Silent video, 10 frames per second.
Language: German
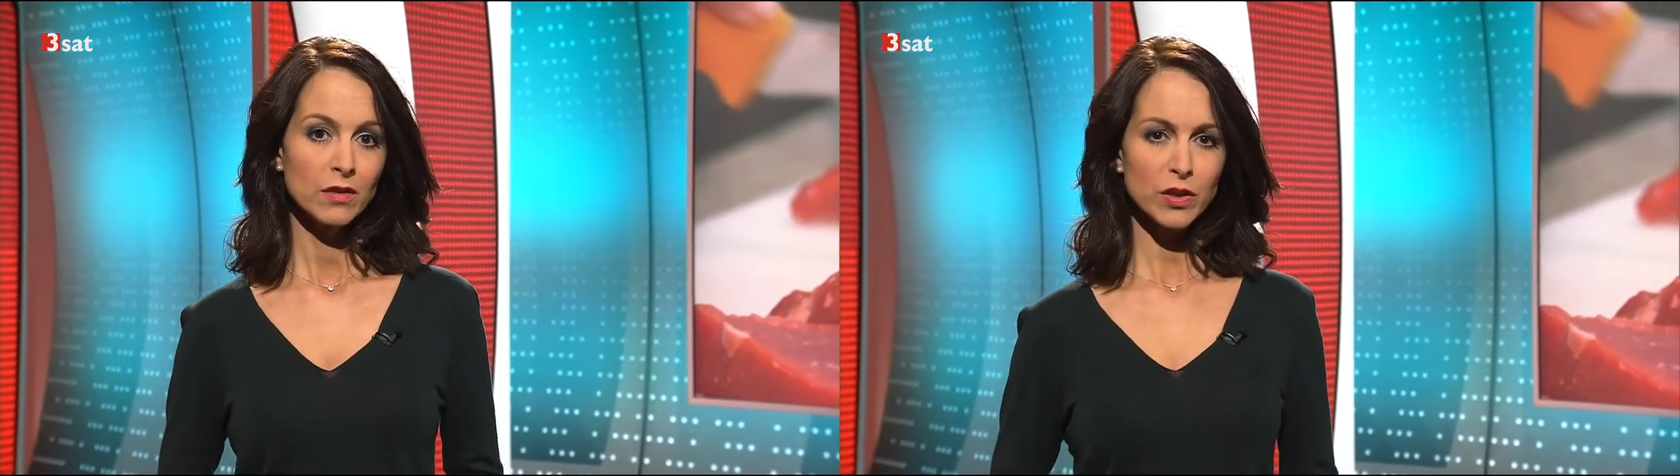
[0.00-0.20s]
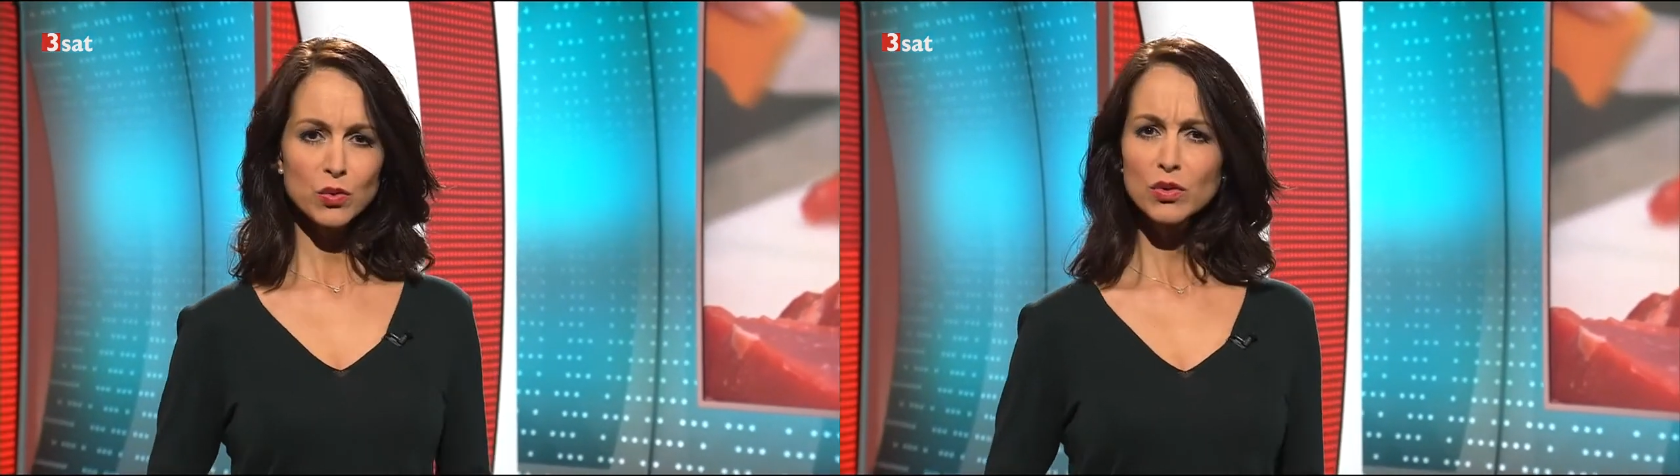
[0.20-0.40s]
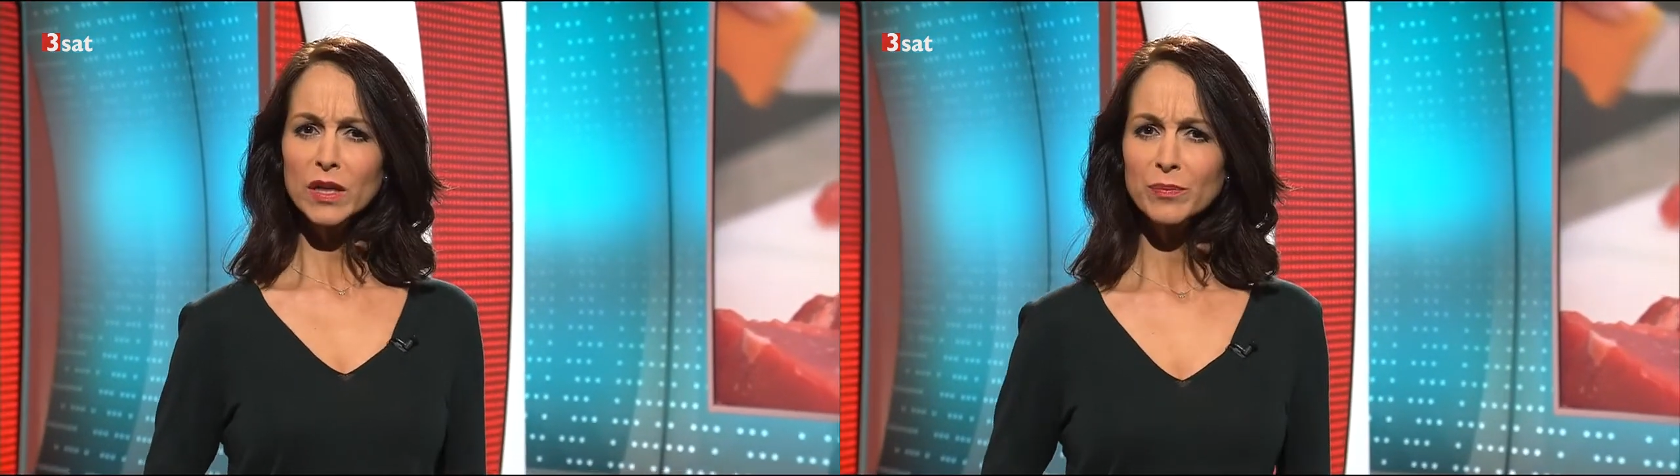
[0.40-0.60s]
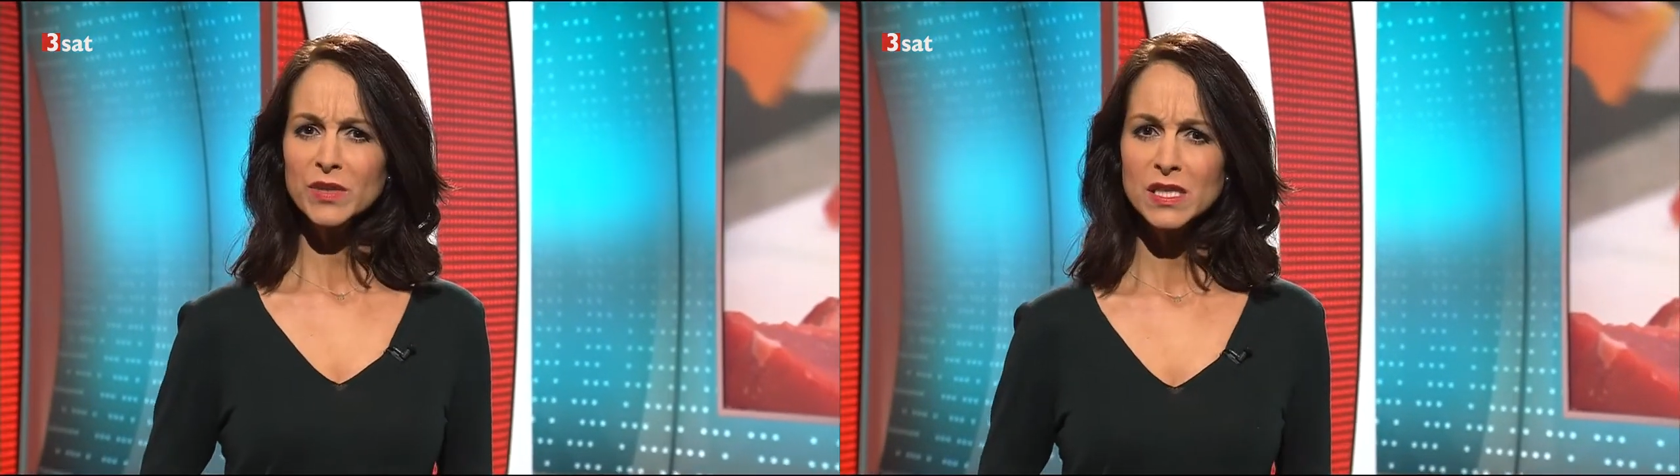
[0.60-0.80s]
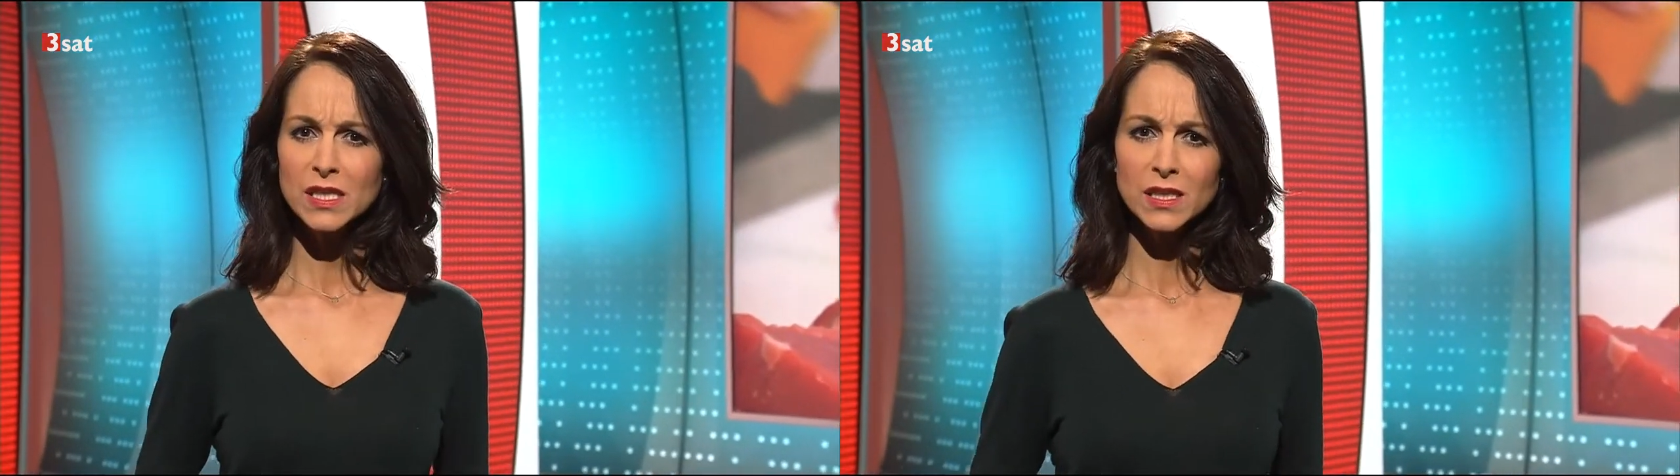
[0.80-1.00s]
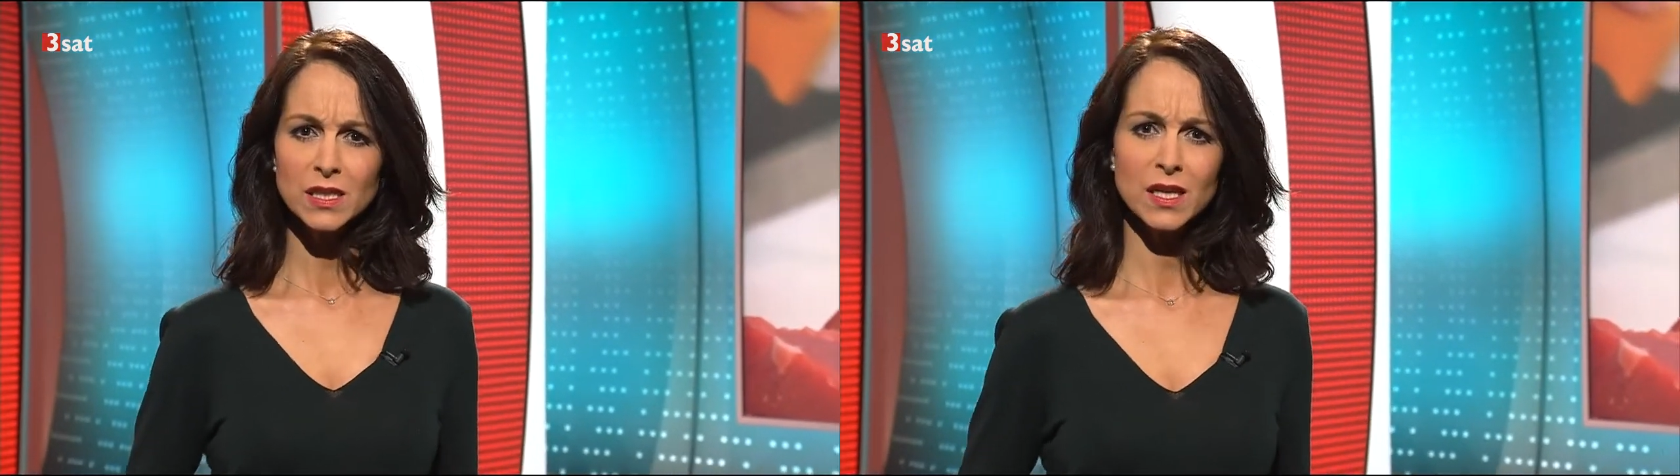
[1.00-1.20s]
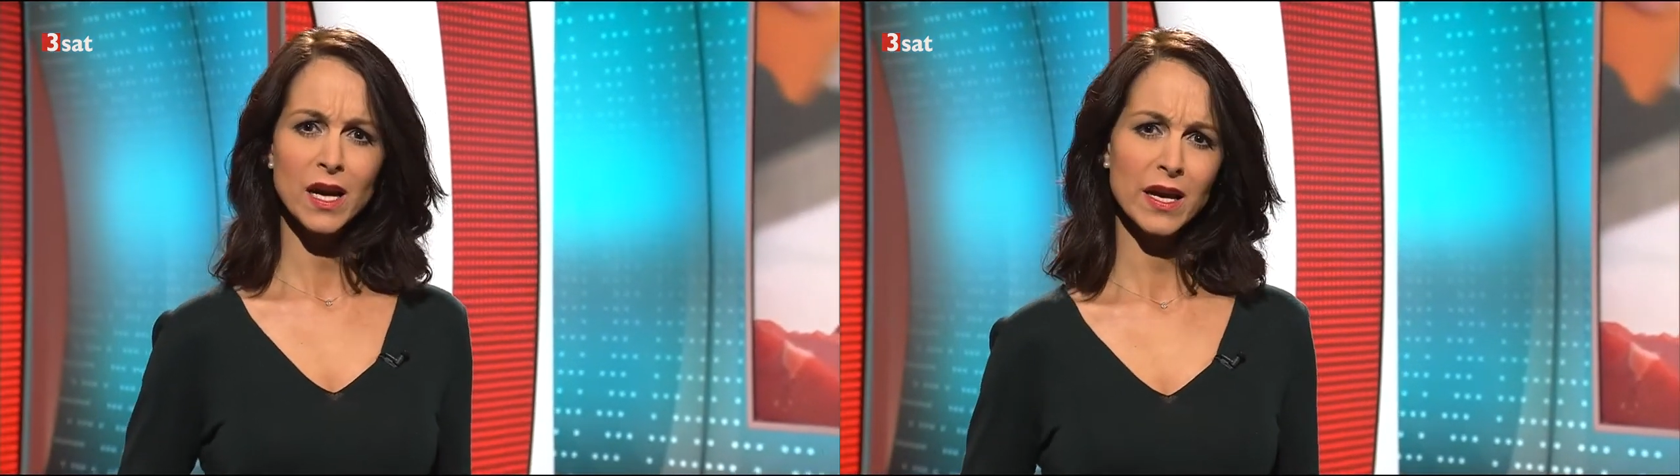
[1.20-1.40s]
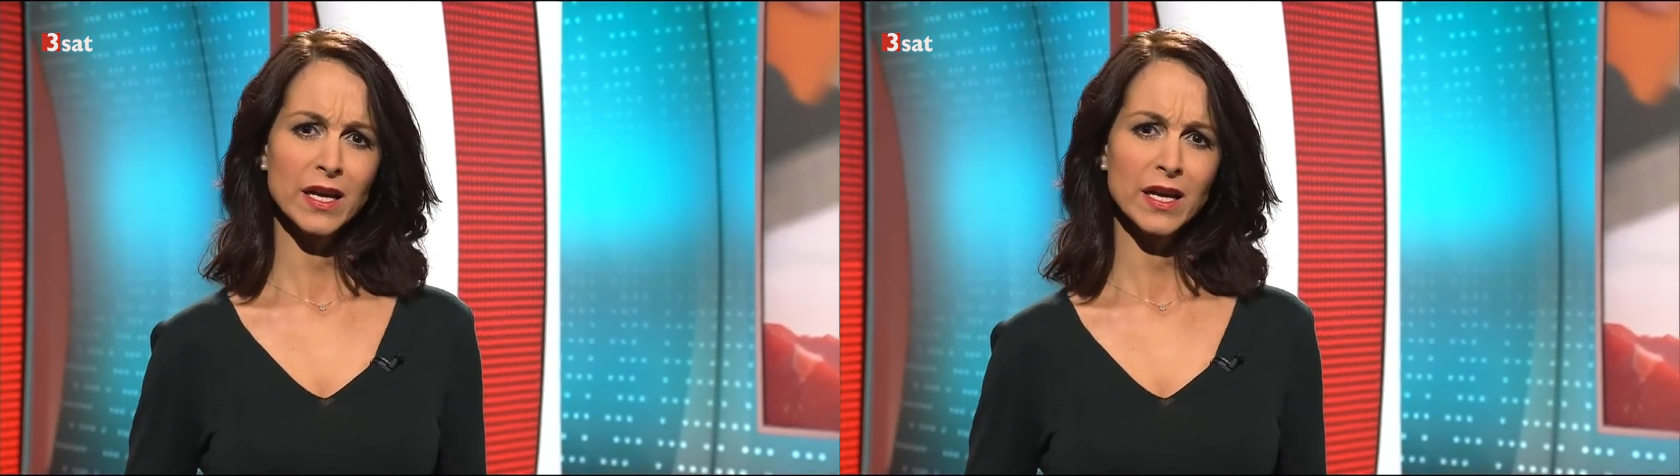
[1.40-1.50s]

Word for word: Wie gut lebt es sich da